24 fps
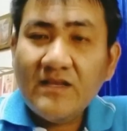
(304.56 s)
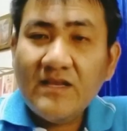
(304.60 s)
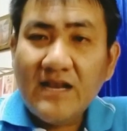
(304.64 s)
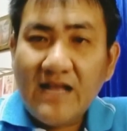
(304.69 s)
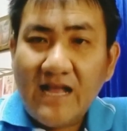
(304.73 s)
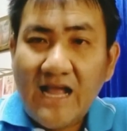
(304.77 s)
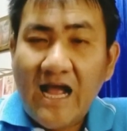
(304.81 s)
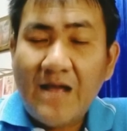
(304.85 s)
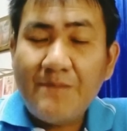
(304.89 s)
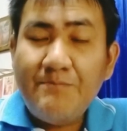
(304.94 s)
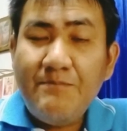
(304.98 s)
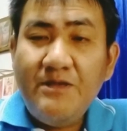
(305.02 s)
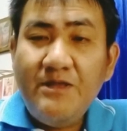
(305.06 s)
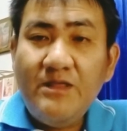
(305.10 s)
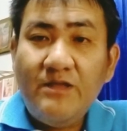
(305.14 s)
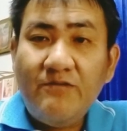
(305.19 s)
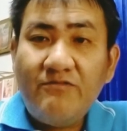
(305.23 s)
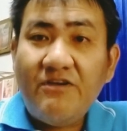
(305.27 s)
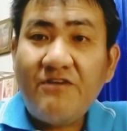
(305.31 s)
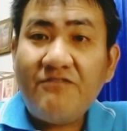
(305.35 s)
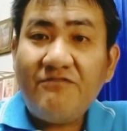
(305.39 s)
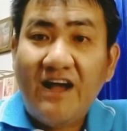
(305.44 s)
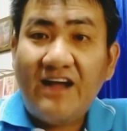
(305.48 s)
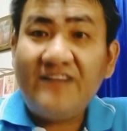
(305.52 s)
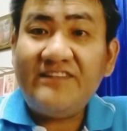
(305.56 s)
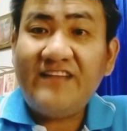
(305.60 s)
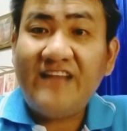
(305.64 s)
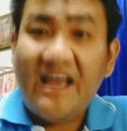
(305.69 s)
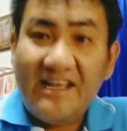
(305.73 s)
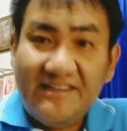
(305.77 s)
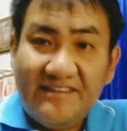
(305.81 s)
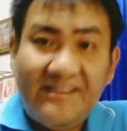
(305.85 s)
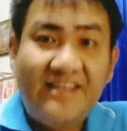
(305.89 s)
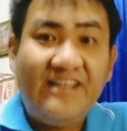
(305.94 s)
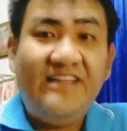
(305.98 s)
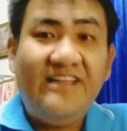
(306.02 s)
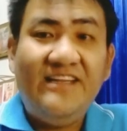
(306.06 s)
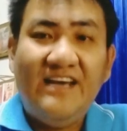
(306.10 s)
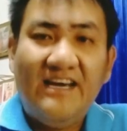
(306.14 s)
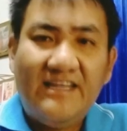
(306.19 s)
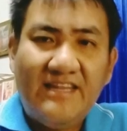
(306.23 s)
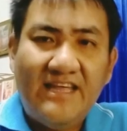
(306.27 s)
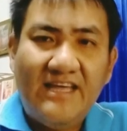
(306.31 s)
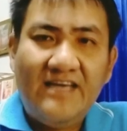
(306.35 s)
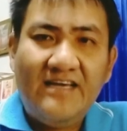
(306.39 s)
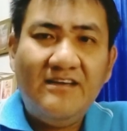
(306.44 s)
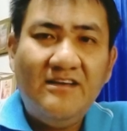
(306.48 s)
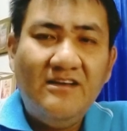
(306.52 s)
การมีรถไฟฟ้าสายสีเหลือง
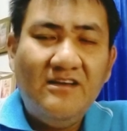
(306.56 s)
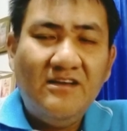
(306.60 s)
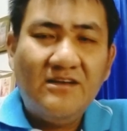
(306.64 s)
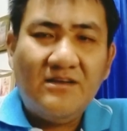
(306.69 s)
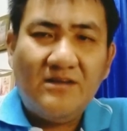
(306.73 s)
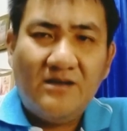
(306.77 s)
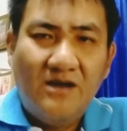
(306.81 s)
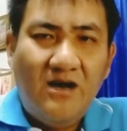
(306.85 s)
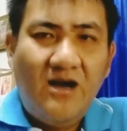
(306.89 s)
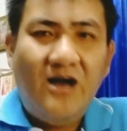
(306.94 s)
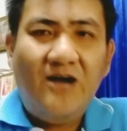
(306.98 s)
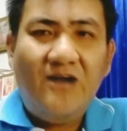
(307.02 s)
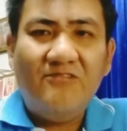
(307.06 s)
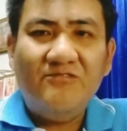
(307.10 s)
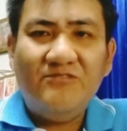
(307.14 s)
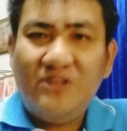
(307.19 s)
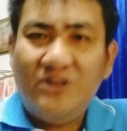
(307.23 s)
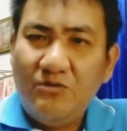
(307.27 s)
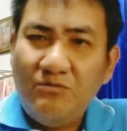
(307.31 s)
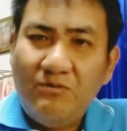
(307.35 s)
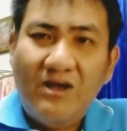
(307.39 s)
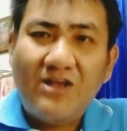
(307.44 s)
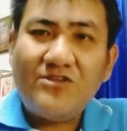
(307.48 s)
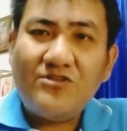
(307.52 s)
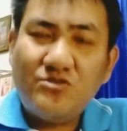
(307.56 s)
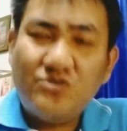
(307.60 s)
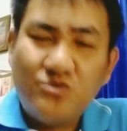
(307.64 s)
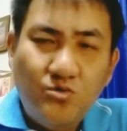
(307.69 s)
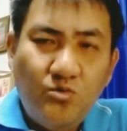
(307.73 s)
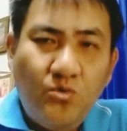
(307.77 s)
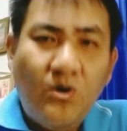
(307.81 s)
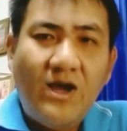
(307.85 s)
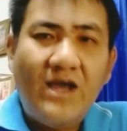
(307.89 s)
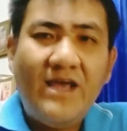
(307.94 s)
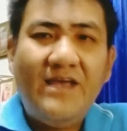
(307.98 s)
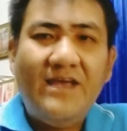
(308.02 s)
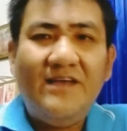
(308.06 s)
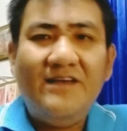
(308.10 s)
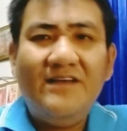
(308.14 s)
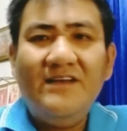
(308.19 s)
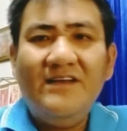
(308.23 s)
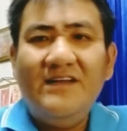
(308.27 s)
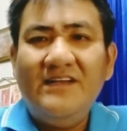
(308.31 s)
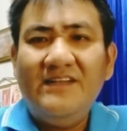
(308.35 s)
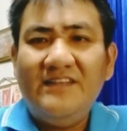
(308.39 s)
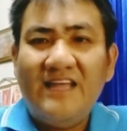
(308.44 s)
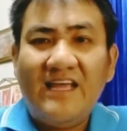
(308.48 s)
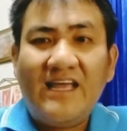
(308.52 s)
เนี่ยก็ถือว่าช่วย
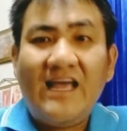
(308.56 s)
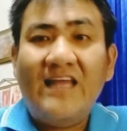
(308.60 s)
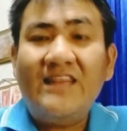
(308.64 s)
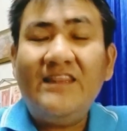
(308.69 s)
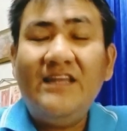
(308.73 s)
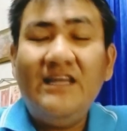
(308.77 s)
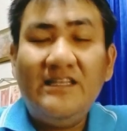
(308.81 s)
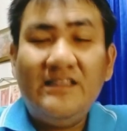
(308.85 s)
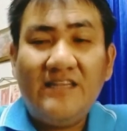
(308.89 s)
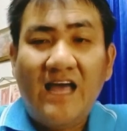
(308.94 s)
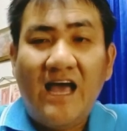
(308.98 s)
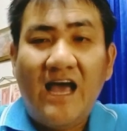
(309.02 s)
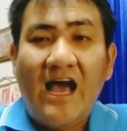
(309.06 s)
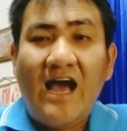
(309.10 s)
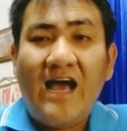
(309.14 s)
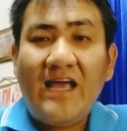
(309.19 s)
ในการเดินทางให้